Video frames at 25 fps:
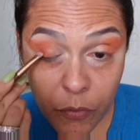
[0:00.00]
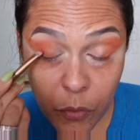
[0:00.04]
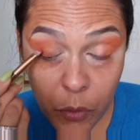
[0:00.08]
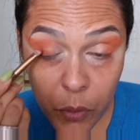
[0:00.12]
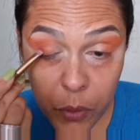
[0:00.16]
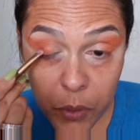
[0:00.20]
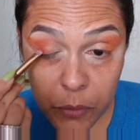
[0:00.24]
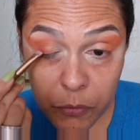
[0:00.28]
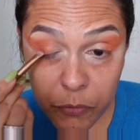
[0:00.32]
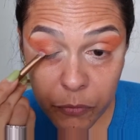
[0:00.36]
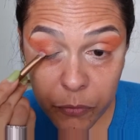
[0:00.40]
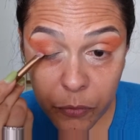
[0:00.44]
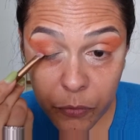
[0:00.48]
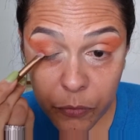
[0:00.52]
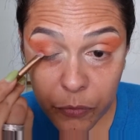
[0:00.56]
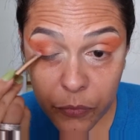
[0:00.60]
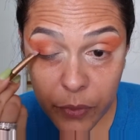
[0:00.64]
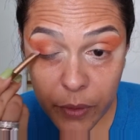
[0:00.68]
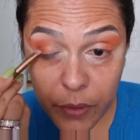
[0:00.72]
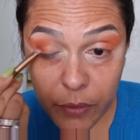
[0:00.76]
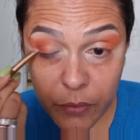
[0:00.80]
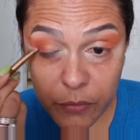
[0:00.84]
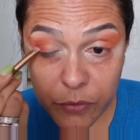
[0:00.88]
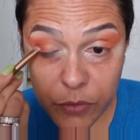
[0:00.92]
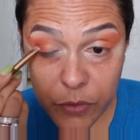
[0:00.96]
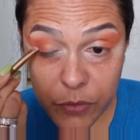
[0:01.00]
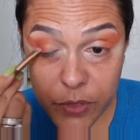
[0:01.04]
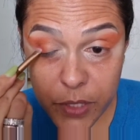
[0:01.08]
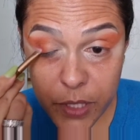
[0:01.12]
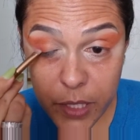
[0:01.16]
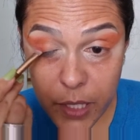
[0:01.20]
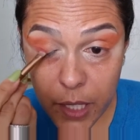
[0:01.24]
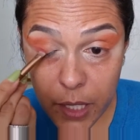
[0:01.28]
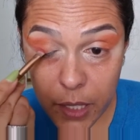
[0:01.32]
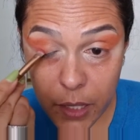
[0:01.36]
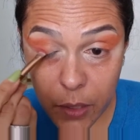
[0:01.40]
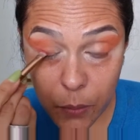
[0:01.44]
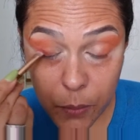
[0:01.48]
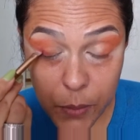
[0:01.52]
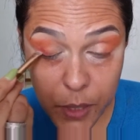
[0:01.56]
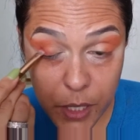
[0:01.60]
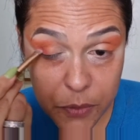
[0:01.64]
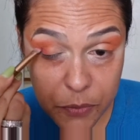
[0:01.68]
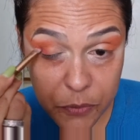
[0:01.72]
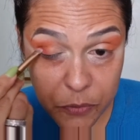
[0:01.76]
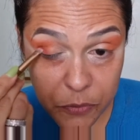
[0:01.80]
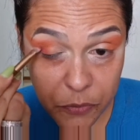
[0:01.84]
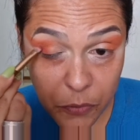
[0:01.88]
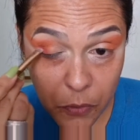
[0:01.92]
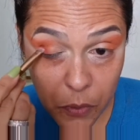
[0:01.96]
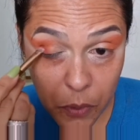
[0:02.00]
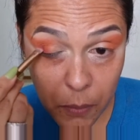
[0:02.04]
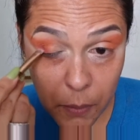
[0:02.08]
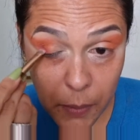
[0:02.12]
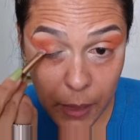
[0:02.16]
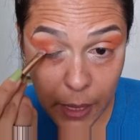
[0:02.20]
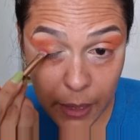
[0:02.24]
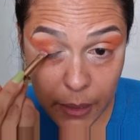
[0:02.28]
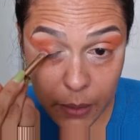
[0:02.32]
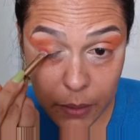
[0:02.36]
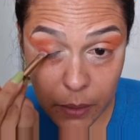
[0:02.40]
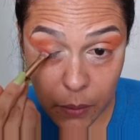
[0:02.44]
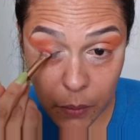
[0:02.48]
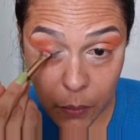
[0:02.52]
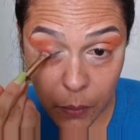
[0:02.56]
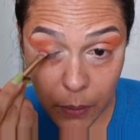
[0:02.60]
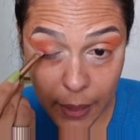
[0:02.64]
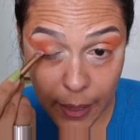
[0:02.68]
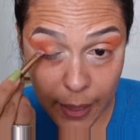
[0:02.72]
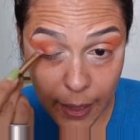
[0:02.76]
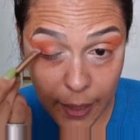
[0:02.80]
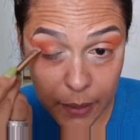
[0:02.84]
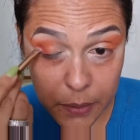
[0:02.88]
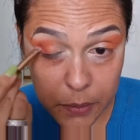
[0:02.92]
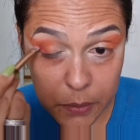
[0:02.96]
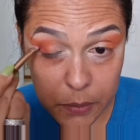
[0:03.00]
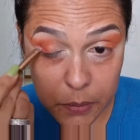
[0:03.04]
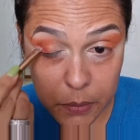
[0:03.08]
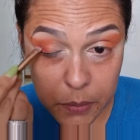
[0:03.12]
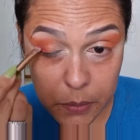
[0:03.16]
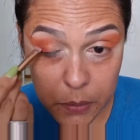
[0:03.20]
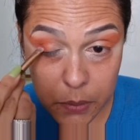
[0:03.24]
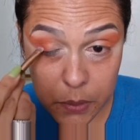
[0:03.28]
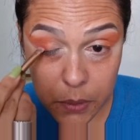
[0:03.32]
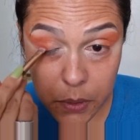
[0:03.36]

vou seguir aqui o mesmo formato alongado.